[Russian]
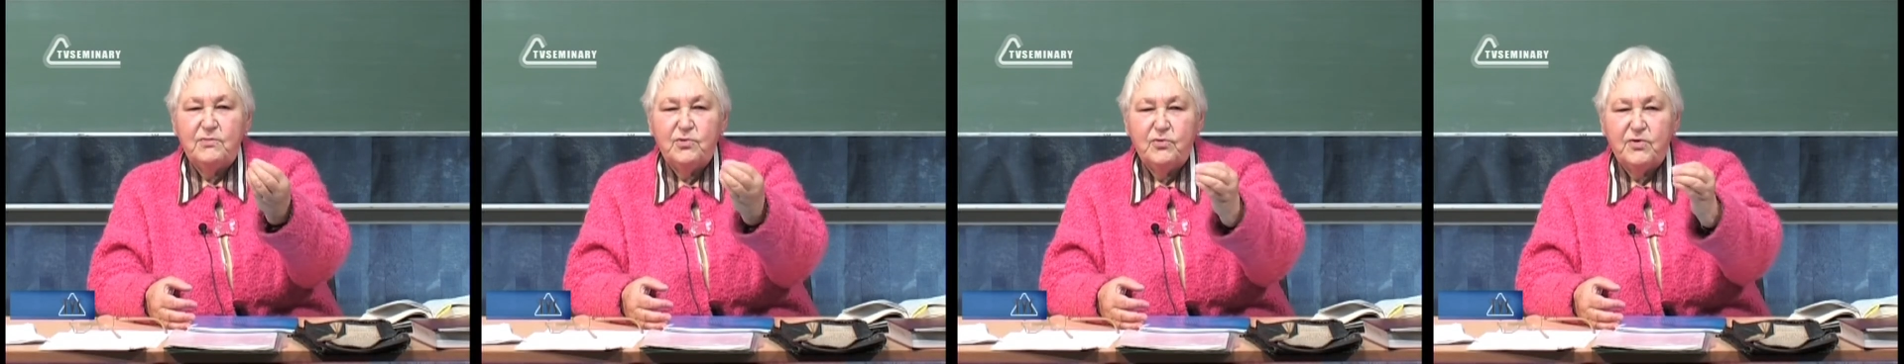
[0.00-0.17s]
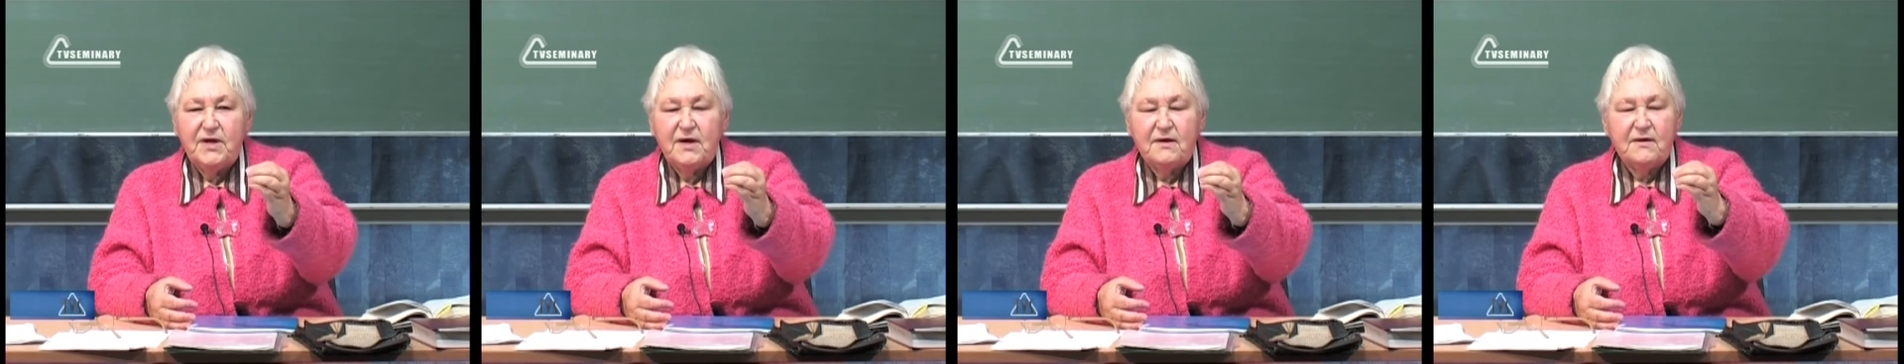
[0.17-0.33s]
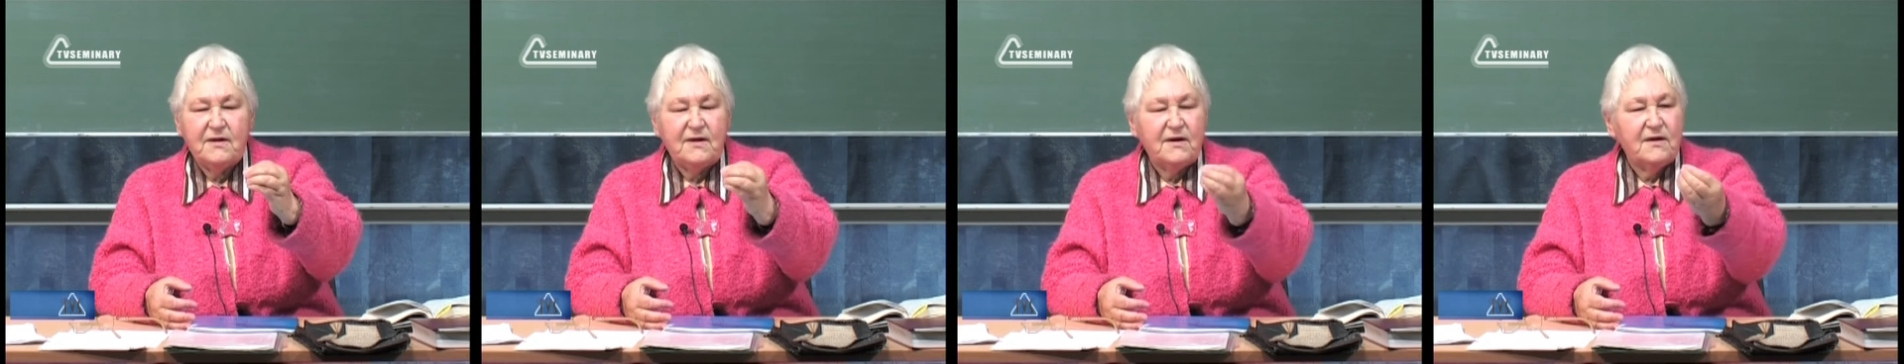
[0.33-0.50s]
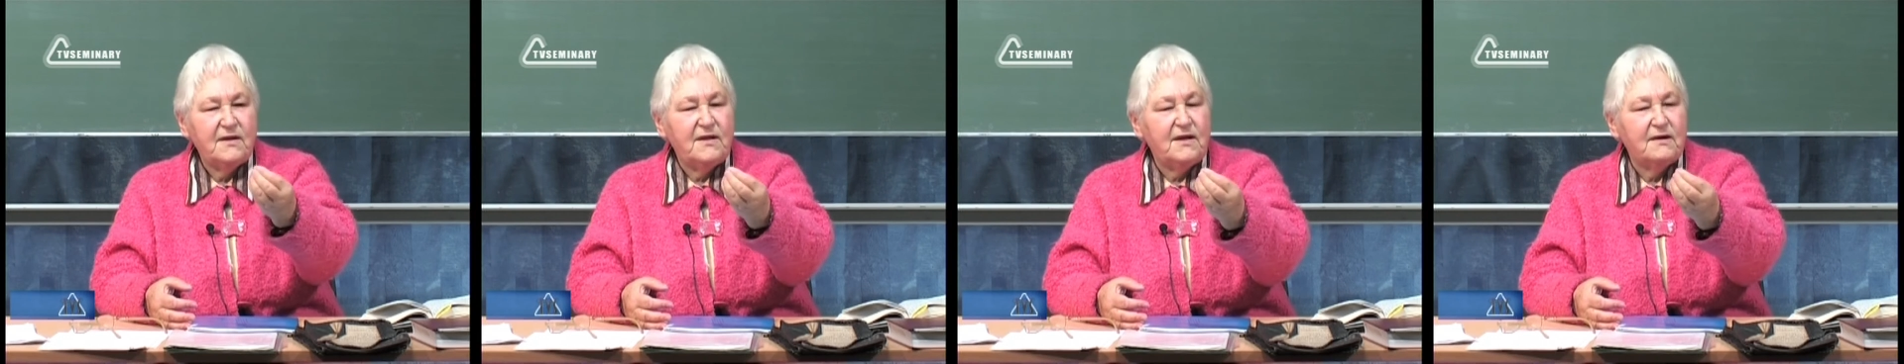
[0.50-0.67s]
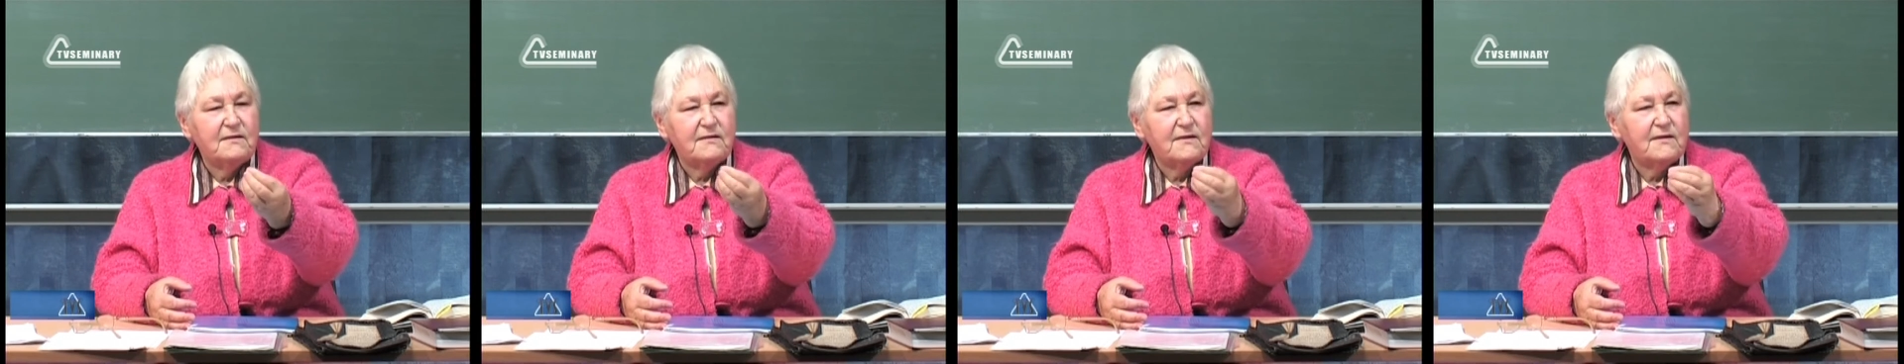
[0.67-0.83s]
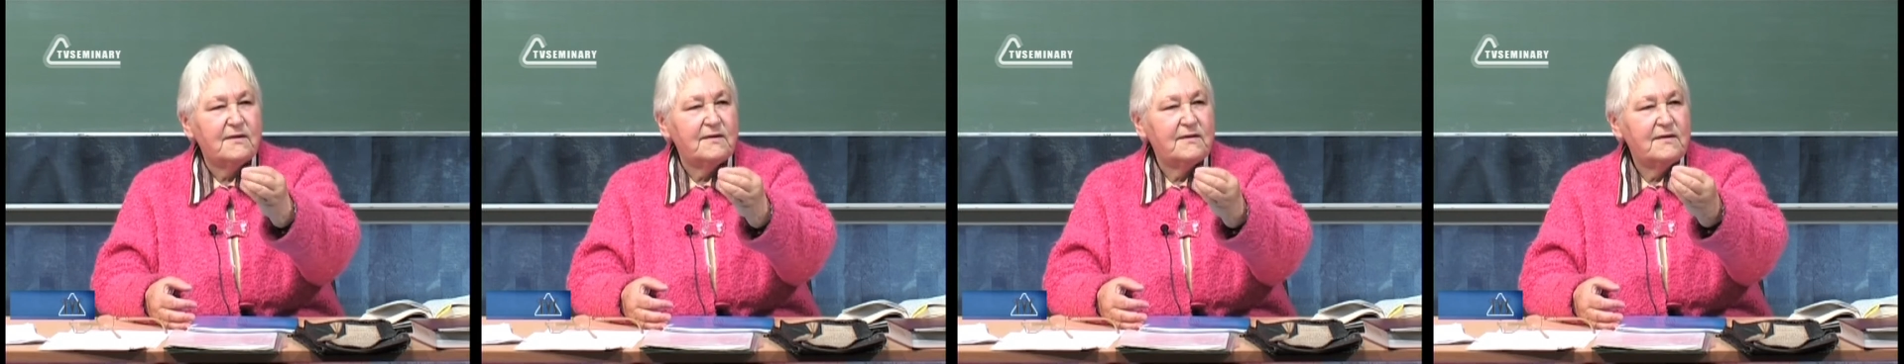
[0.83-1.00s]
многих
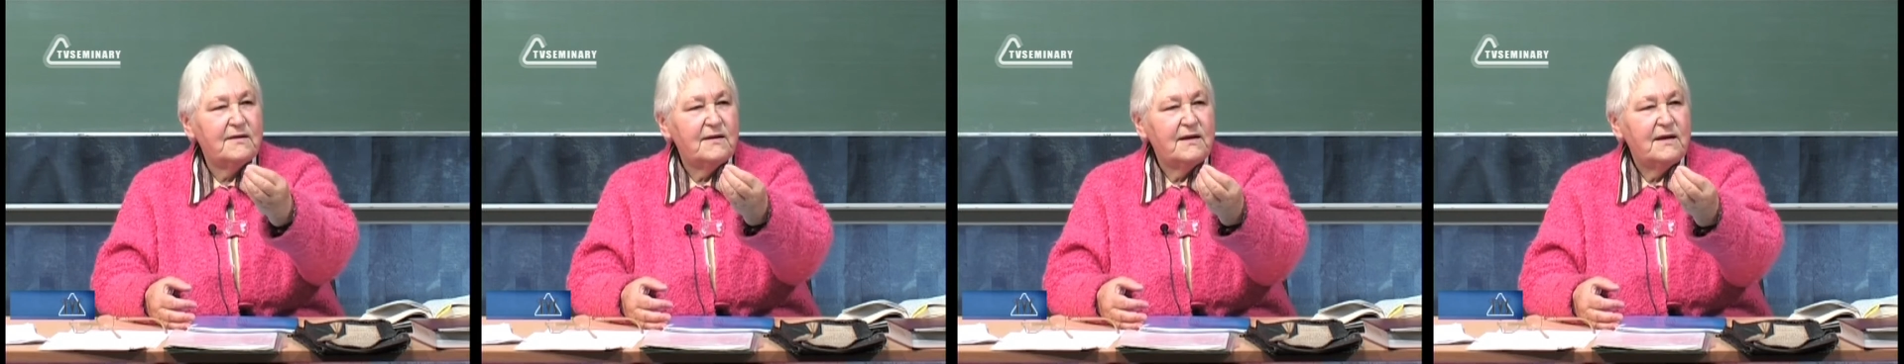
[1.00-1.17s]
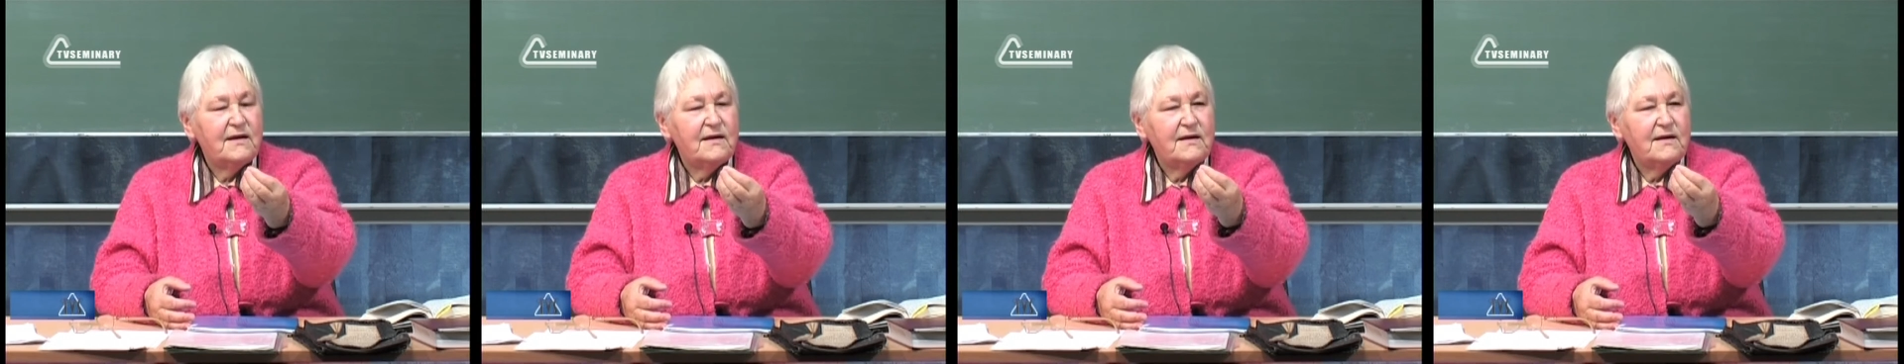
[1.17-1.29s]
сердец –